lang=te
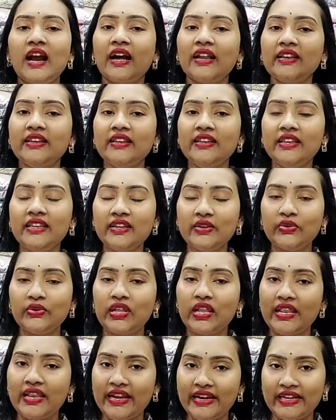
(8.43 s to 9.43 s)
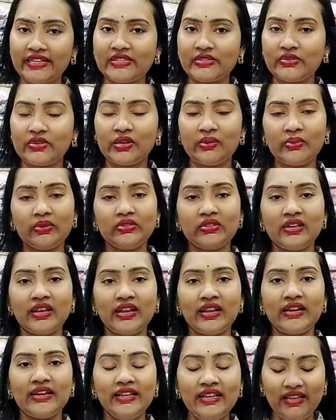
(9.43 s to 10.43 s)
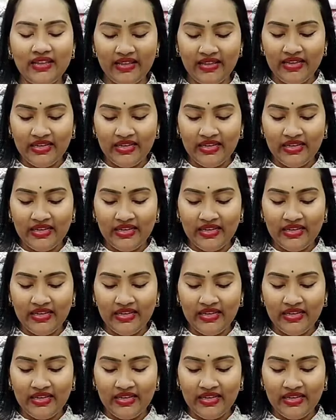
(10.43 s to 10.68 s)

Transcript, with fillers: అన్నీ కూడా లేటెస్ట్ ఉండబోతున్నాయండి